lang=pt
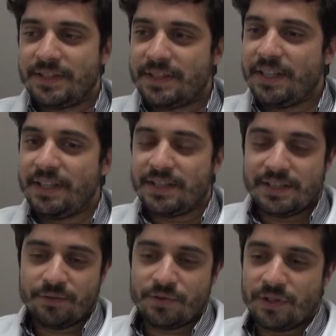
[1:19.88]
Sim,
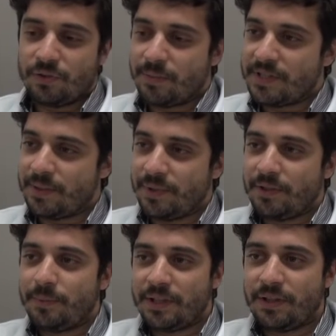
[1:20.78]
sim, os sintomas da
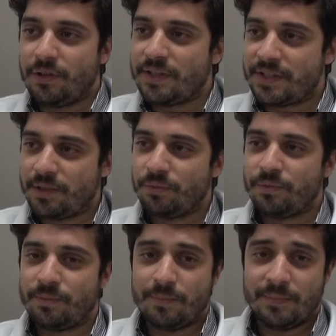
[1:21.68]
endometriose são
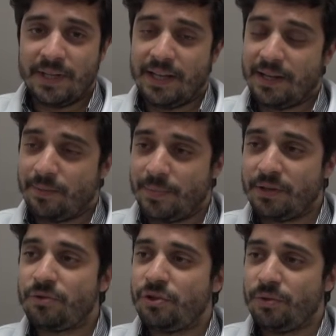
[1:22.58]
é,
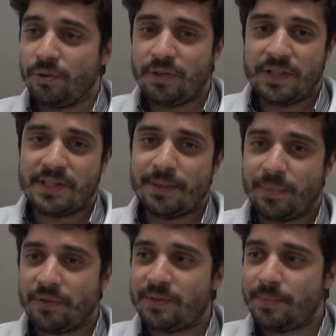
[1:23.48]
aumento de dores, né,
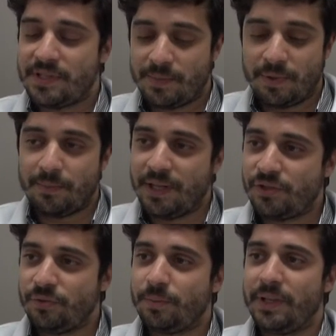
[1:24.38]

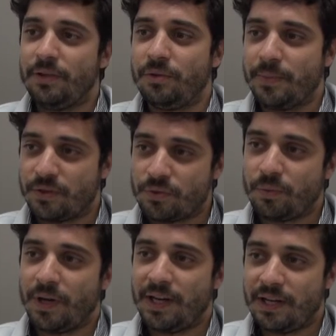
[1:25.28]
principalmente no período
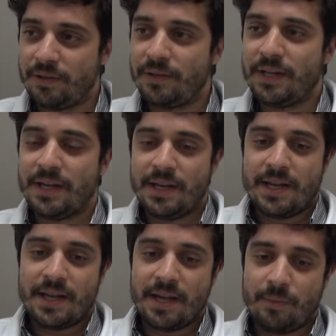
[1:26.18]
menstrual,
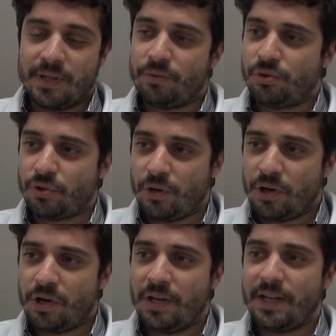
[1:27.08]
é, aumento de
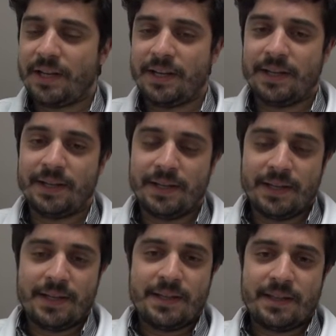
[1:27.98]
cólica,
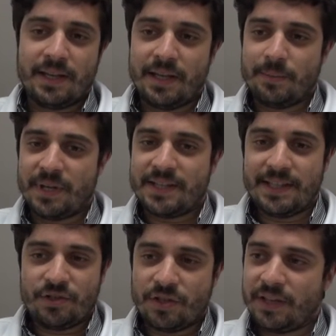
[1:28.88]
tem
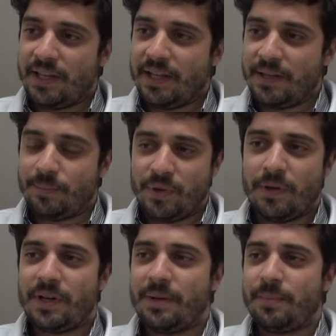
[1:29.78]
paciente que tem
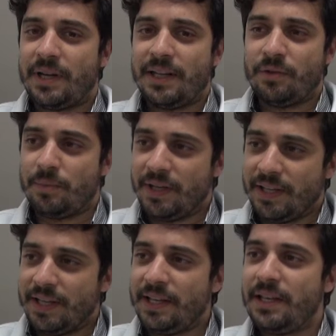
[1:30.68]
piora para ir no
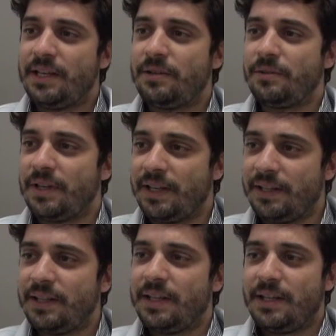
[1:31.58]
banheiro,
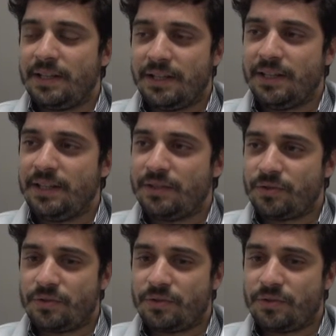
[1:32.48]
né, e